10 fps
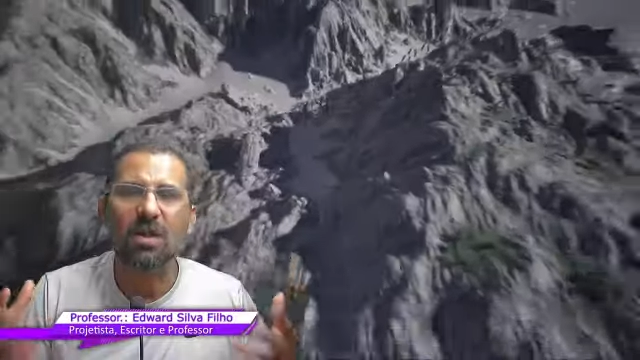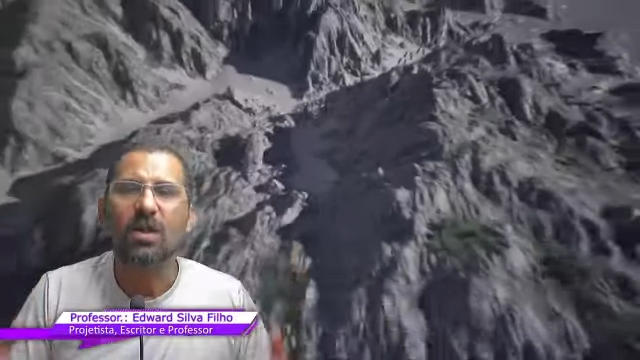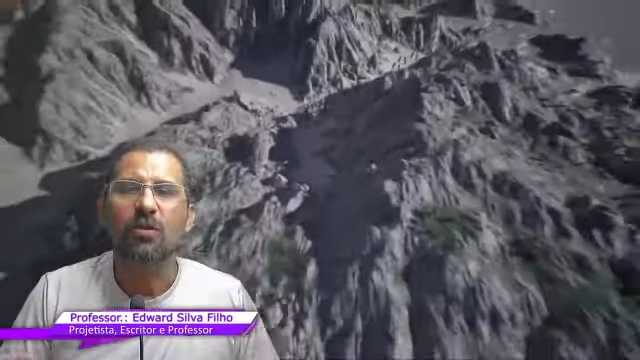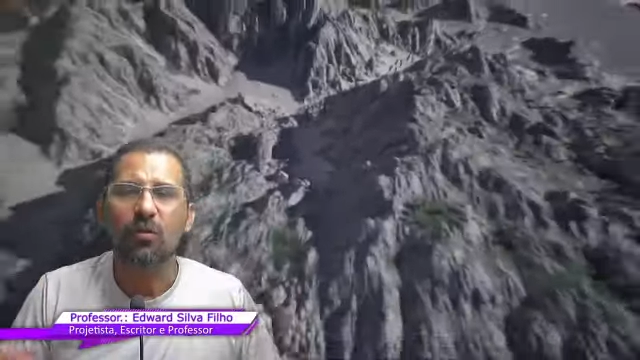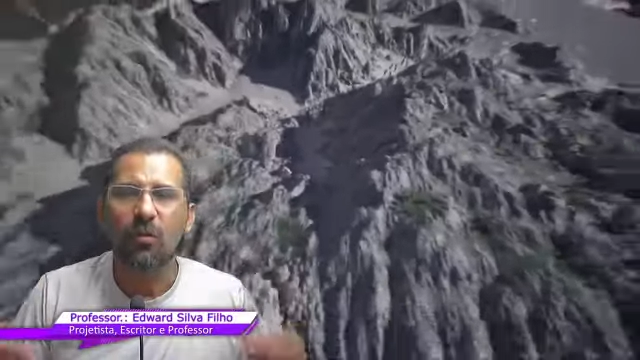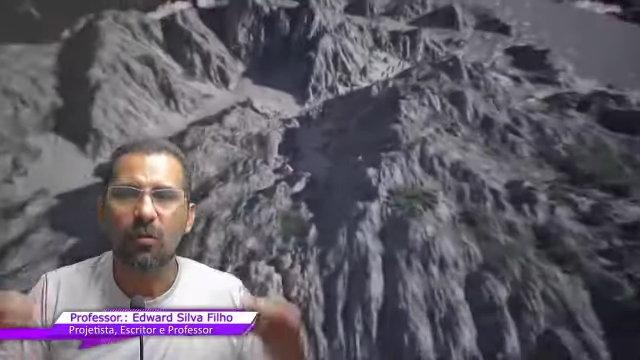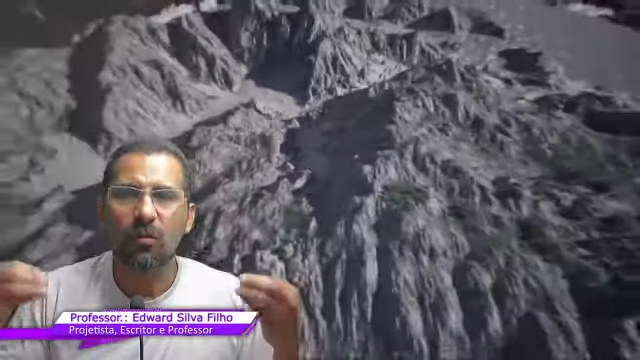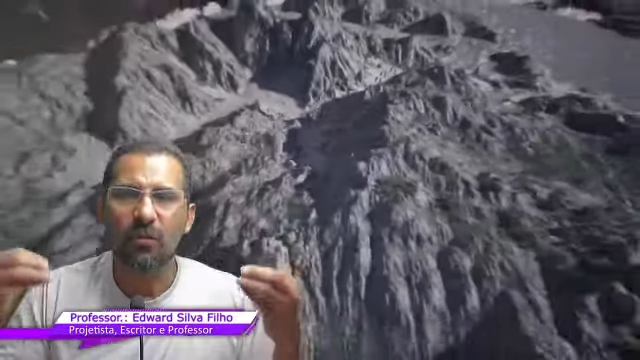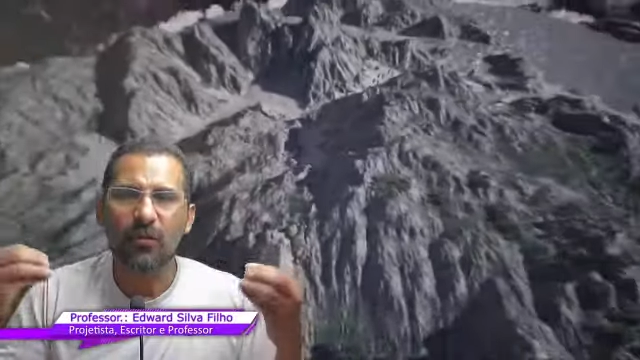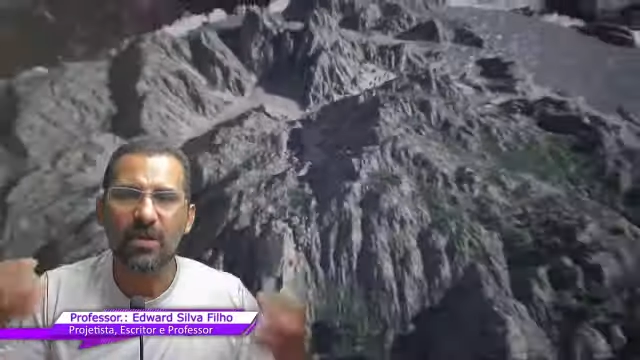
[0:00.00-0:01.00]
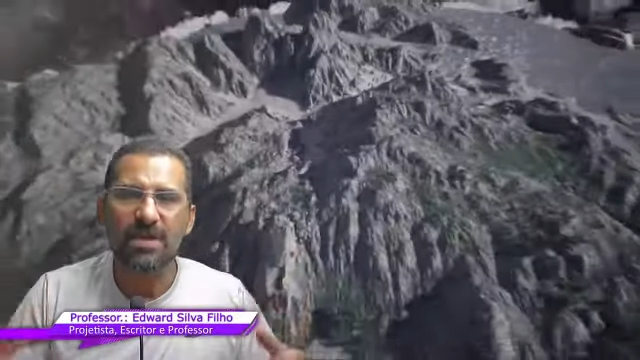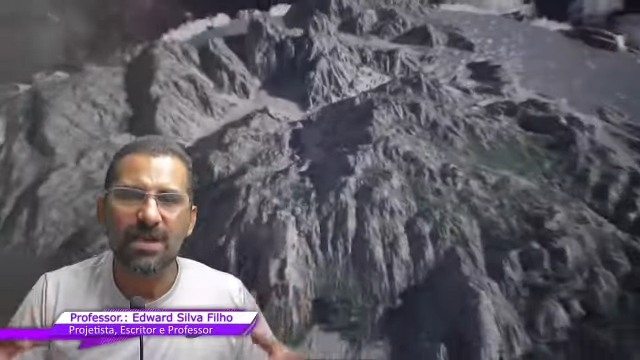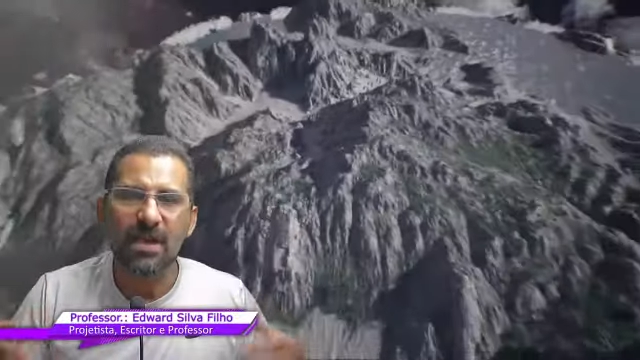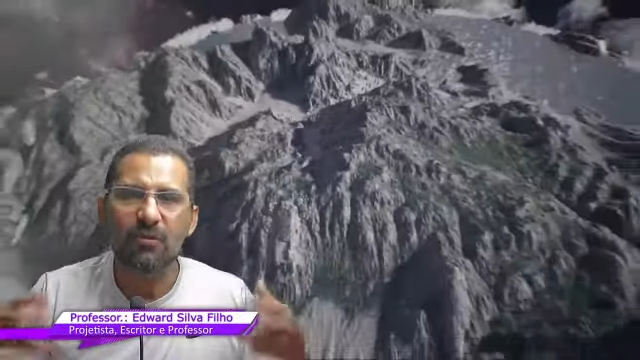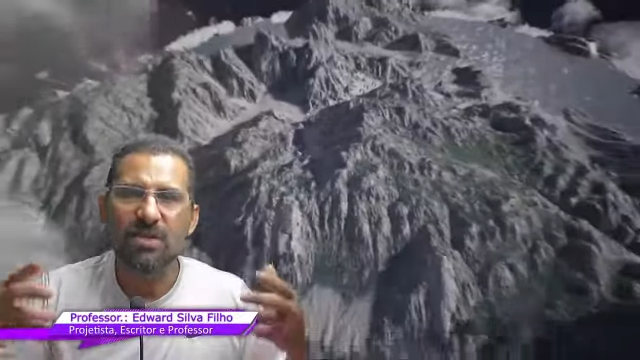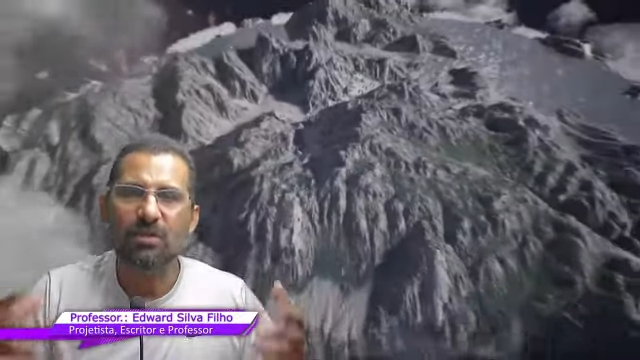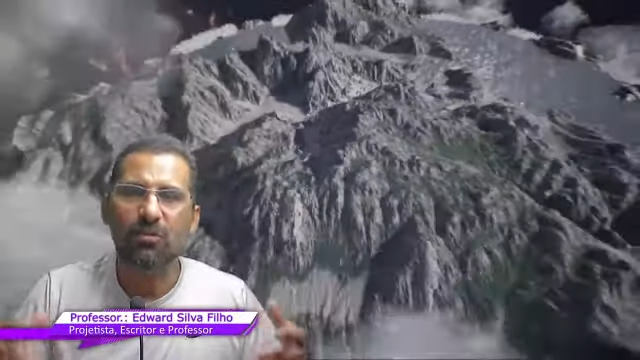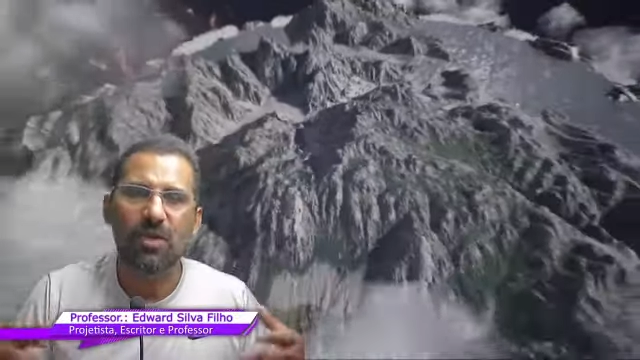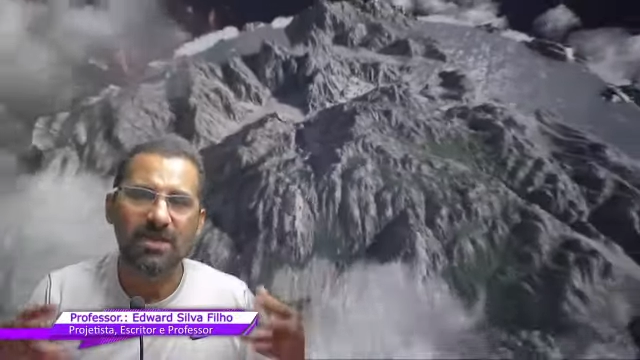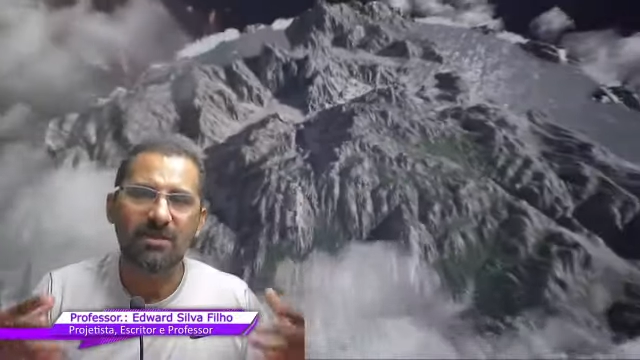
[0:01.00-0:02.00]
com física, com
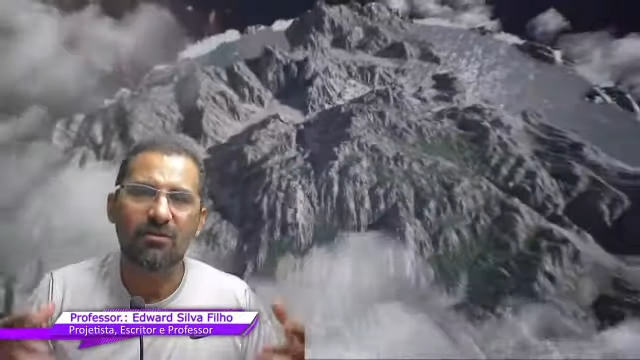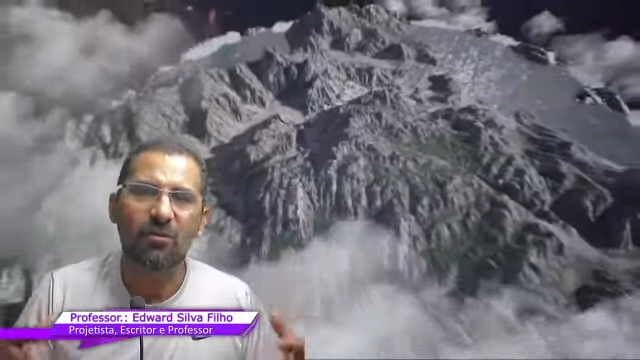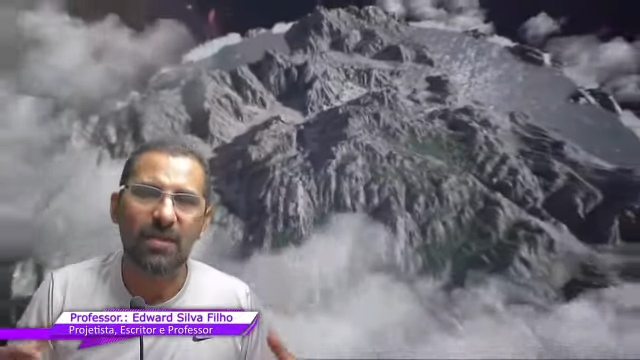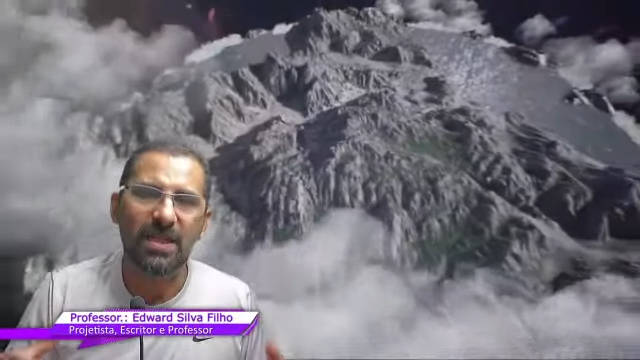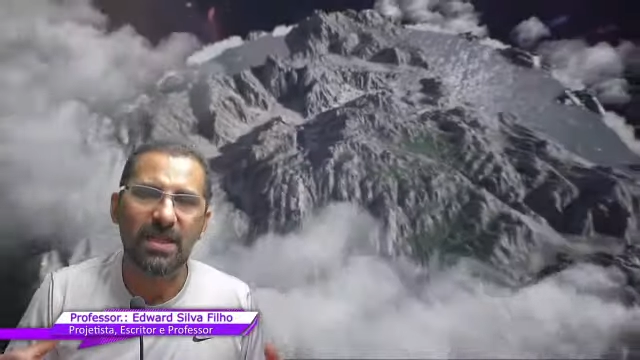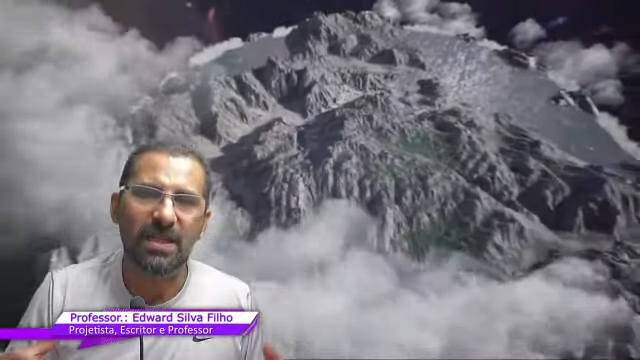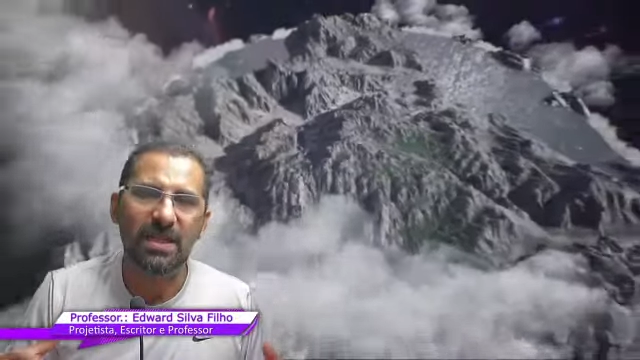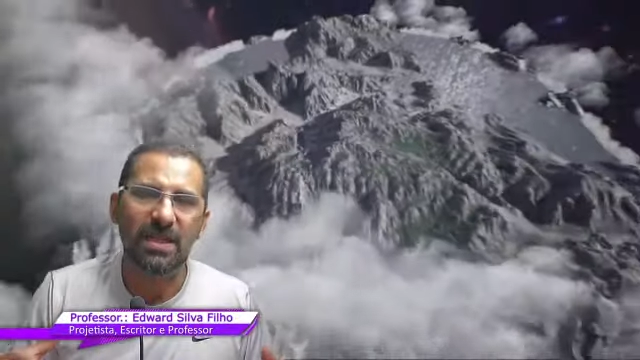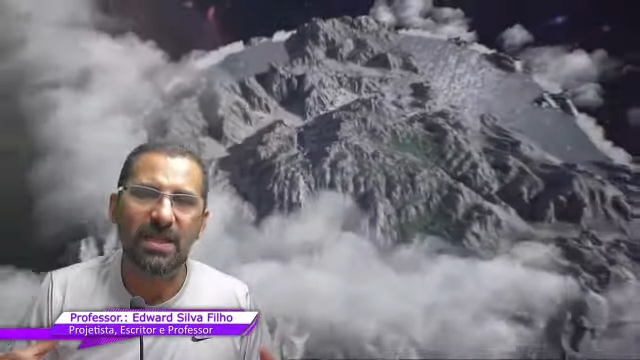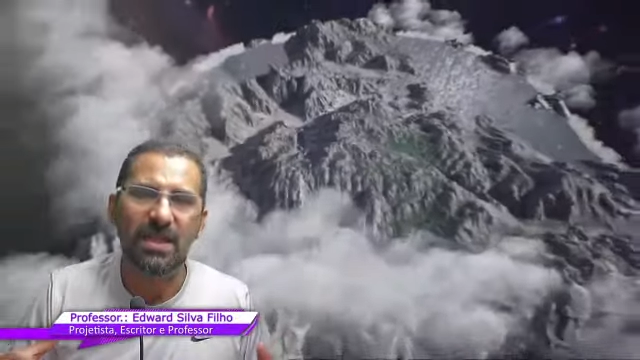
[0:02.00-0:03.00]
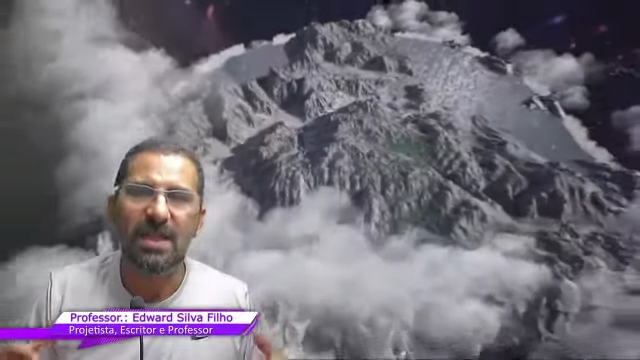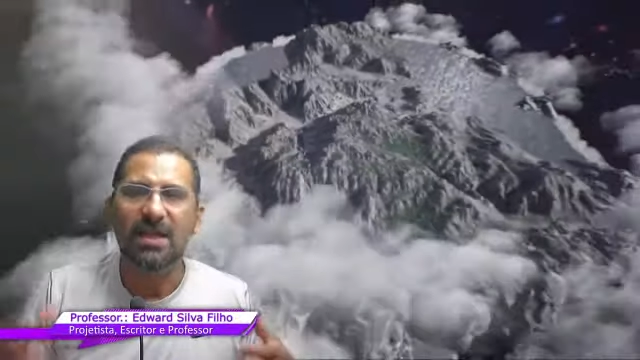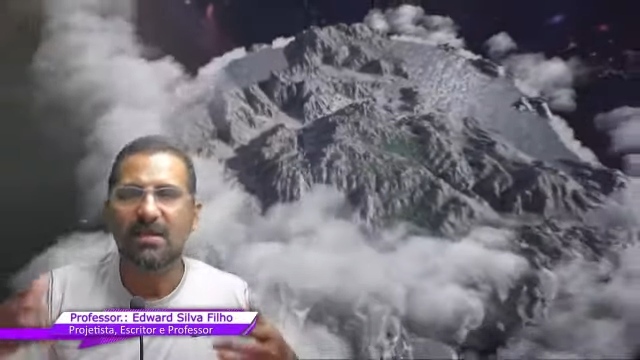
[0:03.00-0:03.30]
simulação, com mecânica, né?